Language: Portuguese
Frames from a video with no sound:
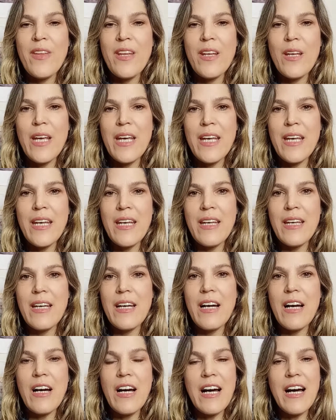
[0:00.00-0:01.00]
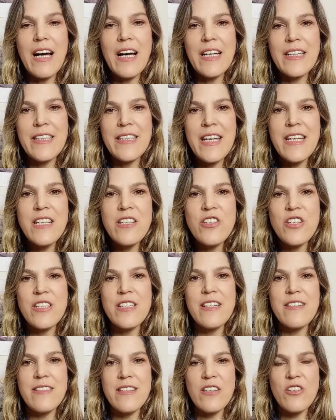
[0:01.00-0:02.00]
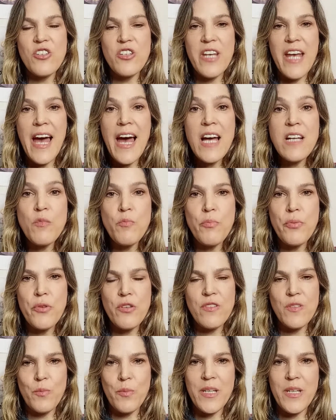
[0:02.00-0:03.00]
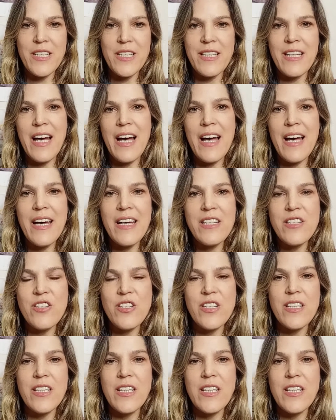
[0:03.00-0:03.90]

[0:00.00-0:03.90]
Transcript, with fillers: É, a ideia de desejar prosperidade,